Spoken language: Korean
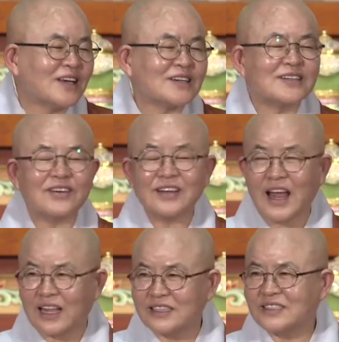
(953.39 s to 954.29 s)
그런
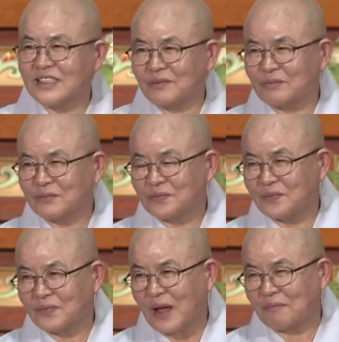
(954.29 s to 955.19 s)
아드님
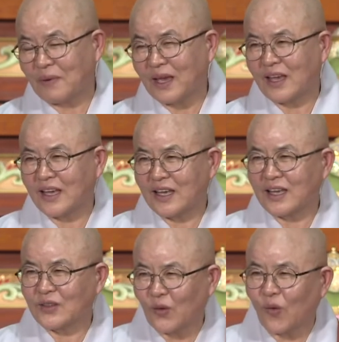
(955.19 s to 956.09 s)

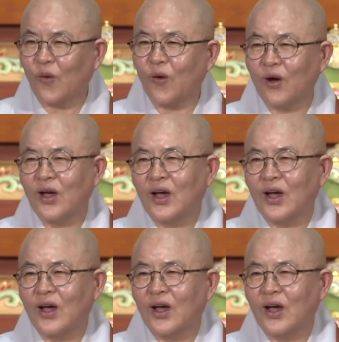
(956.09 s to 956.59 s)
앞에 놓고